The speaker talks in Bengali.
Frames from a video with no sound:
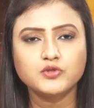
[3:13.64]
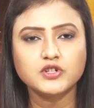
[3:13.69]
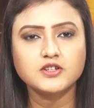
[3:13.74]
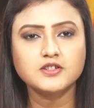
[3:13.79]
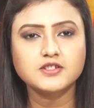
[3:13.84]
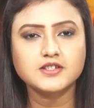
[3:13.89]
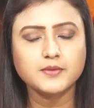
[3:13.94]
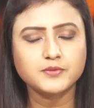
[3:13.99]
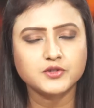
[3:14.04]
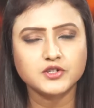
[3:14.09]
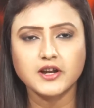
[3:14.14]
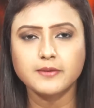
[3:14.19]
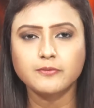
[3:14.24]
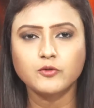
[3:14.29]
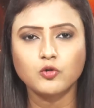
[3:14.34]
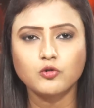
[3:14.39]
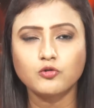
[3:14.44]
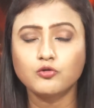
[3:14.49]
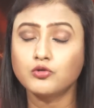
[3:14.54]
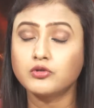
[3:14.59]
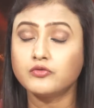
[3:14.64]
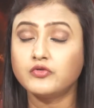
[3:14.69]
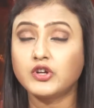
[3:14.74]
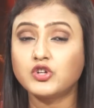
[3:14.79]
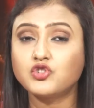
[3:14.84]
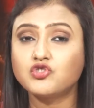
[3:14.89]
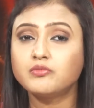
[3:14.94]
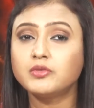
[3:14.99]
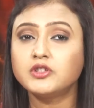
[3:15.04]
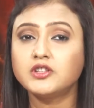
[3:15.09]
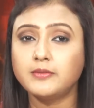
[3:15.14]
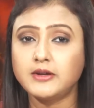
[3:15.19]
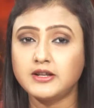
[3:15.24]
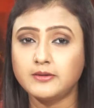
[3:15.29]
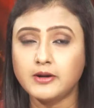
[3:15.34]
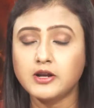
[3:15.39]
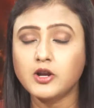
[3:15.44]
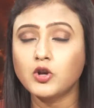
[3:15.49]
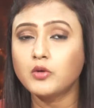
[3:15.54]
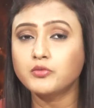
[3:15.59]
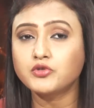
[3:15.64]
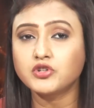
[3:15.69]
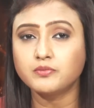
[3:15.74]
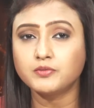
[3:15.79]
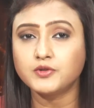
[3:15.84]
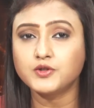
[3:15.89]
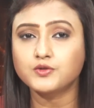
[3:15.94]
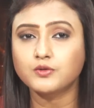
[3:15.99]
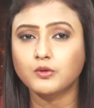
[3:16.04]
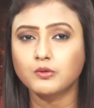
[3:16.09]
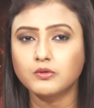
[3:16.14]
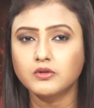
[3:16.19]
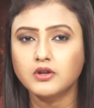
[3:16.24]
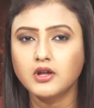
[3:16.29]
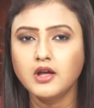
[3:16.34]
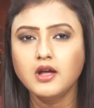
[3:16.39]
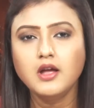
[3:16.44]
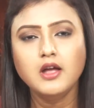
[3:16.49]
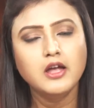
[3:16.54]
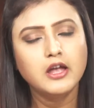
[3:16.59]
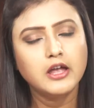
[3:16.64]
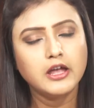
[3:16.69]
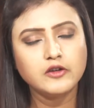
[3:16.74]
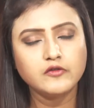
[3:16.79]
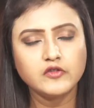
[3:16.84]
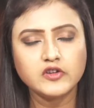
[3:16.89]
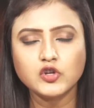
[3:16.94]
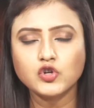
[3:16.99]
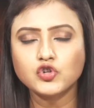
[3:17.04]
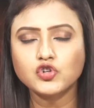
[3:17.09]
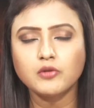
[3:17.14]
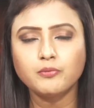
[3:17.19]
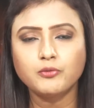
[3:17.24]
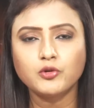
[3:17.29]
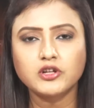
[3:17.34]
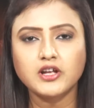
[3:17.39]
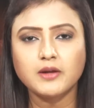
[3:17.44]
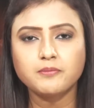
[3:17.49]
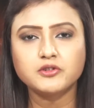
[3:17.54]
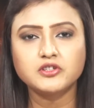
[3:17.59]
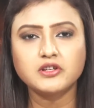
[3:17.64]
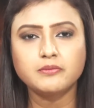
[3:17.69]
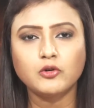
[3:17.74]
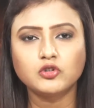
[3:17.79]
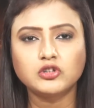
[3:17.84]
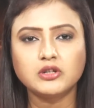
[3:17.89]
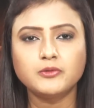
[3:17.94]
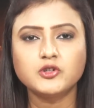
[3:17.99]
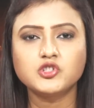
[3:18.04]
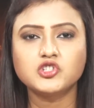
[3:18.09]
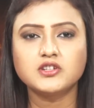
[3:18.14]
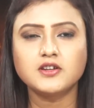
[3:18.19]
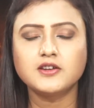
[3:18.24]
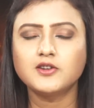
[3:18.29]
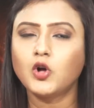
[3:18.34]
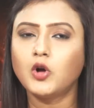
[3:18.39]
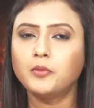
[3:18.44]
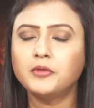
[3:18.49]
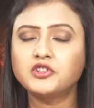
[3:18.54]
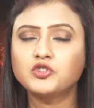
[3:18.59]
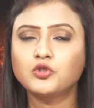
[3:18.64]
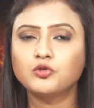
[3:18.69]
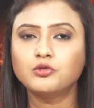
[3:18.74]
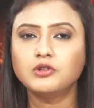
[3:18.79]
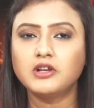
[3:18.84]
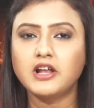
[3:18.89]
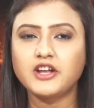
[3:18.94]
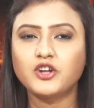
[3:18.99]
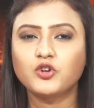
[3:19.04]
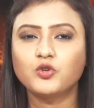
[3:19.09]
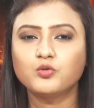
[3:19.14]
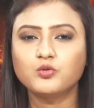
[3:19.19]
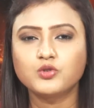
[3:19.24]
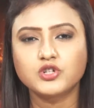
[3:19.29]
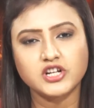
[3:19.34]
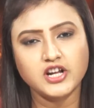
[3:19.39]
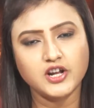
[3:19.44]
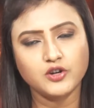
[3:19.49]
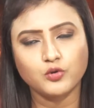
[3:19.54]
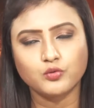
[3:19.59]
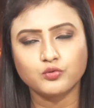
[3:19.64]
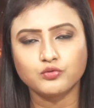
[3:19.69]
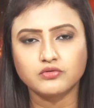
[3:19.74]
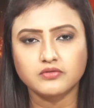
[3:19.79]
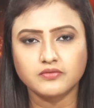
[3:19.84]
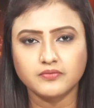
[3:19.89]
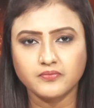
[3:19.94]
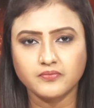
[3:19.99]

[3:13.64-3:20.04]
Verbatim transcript: চ্যানেল সাবস্ক্রাইব করুন নোটিফিকেশন পেতে বেল বাটন অপশন প্রেস করুন এই ভিডিও সম্পর্কে আপনাদের মতামত জানান কমেন্ট করুন লাইক করুন শেয়ার করুন